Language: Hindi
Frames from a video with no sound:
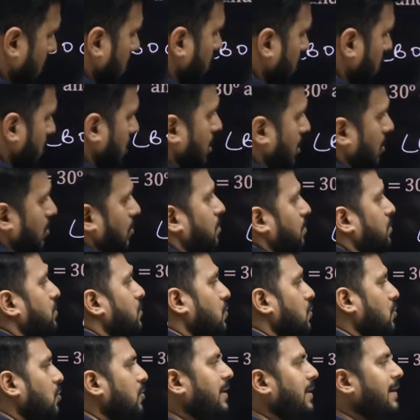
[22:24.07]
ये
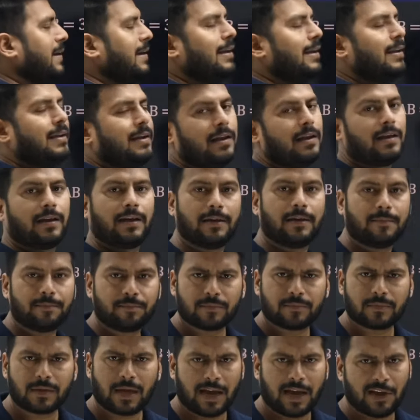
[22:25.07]
दोनों एंगल निकल गए
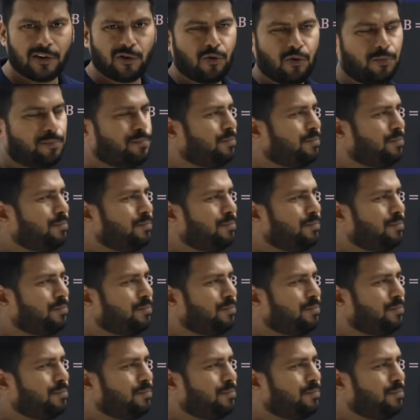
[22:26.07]
आई होप